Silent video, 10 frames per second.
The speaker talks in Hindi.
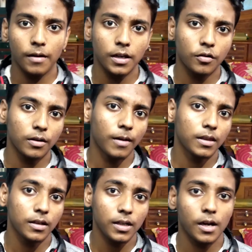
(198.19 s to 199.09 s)
वाली कोई
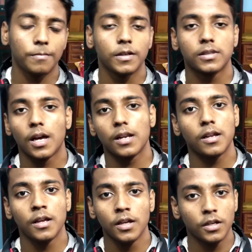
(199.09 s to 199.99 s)
बात नहीं आपके सारे